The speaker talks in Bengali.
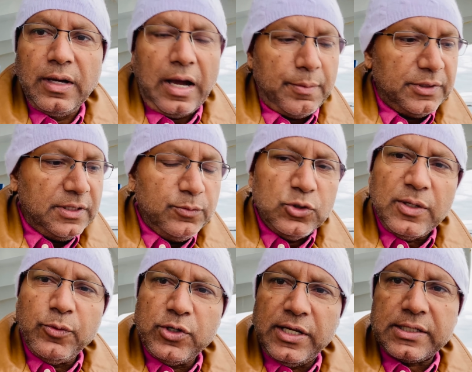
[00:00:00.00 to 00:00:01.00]
আমাদের
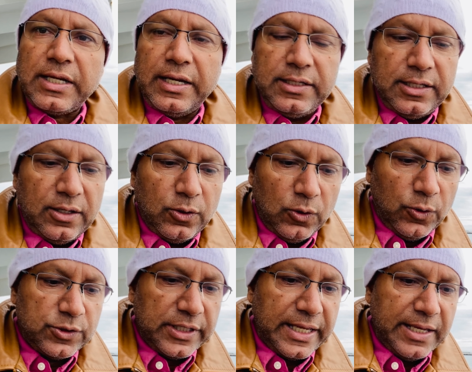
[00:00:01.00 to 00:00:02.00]
মোটামুটি একটা আইডিয়া হলো
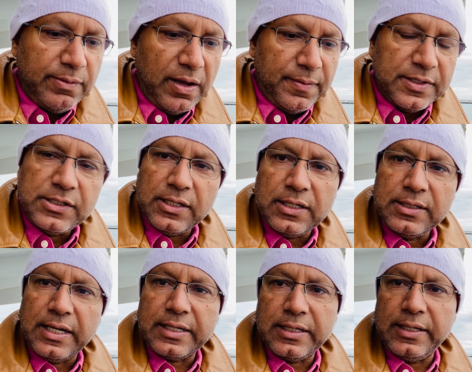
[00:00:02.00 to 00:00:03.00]
যে কিভাবে যারা
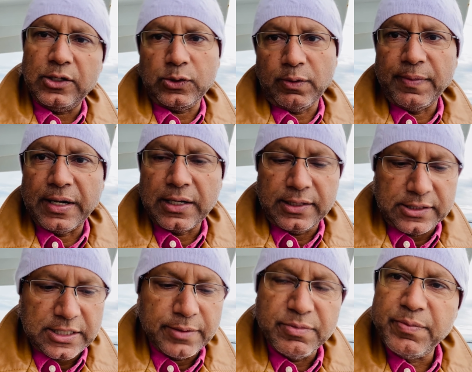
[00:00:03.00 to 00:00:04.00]
ঢাকায় অথবা
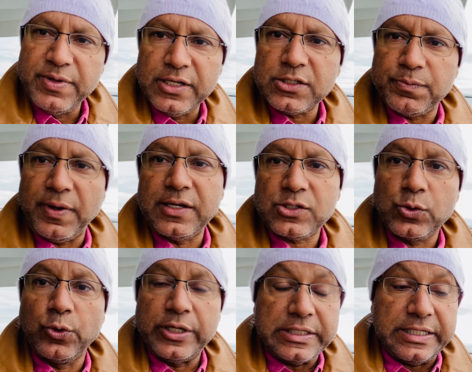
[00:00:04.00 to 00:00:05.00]
বাংলাদেশে এমবিবিএস পাশ
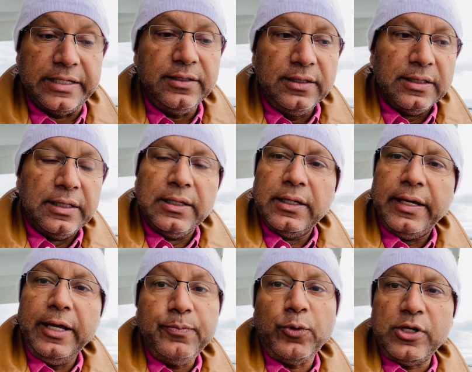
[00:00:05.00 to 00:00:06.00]
করেছেন
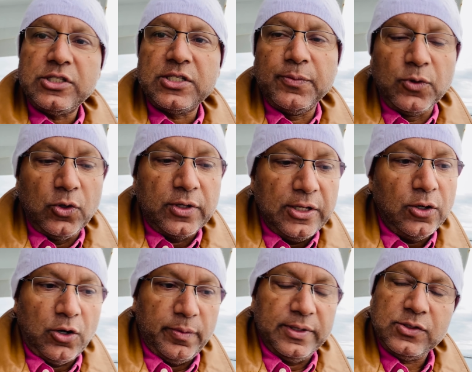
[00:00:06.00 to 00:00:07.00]
এরপর স্টেপগুলো কি
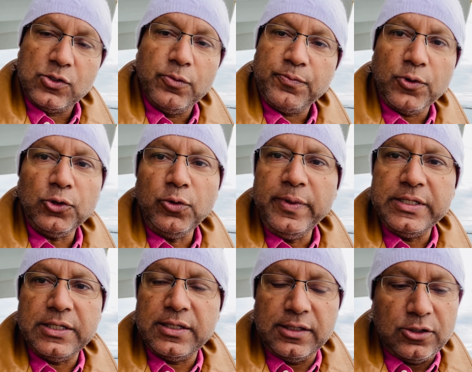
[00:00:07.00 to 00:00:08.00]
হবে সো প্রথমেই
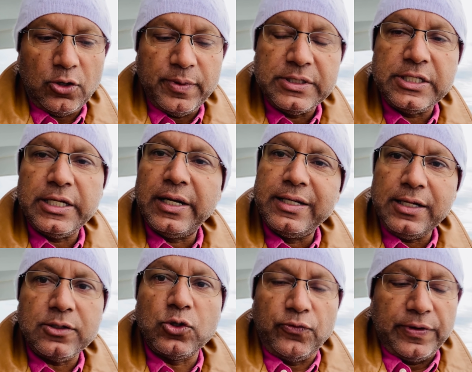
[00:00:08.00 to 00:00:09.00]
যেটা দিতে হবে জিআরই e
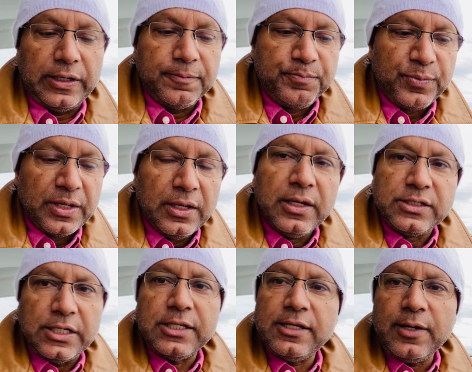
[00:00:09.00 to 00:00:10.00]
আর টোফেল
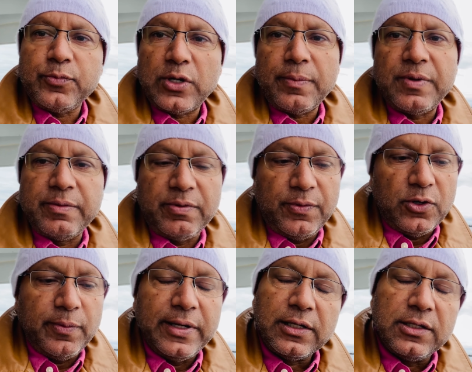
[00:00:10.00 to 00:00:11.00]
সেটা দেওয়ার পর আপনি বিভিন্ন
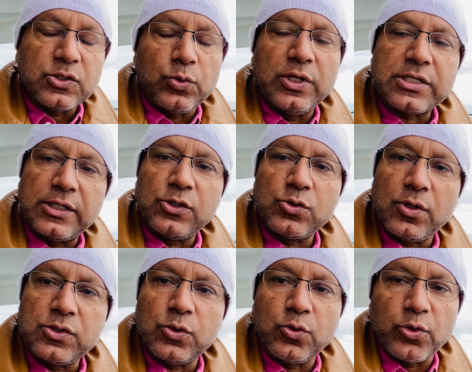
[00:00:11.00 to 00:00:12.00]
মেডিকেল স্কুলের সাথে
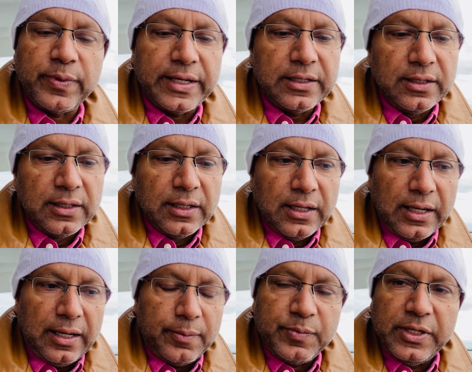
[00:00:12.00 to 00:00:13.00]
যোগাযোগ করবেন
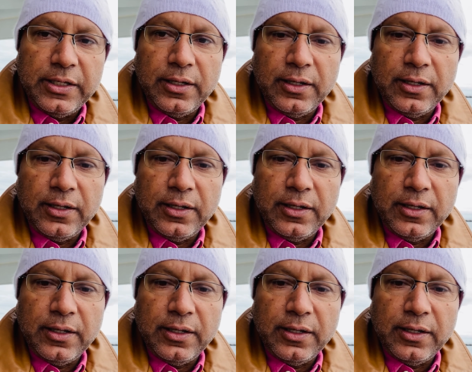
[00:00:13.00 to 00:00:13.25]
আপনি